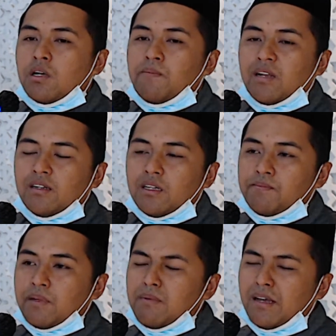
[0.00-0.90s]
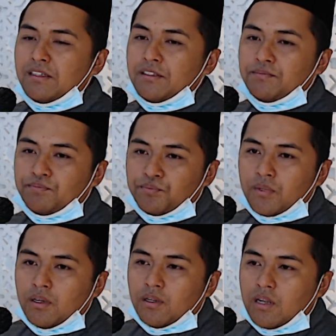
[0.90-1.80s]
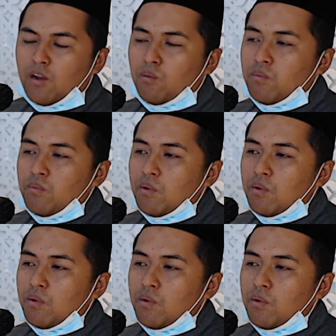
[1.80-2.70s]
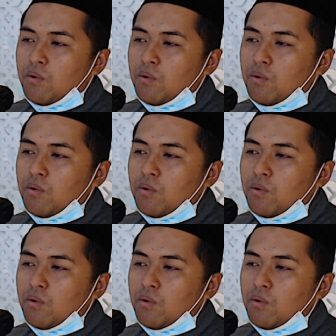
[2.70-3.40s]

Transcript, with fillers: kepada diri pribadi dan umumnya kepada kita semua.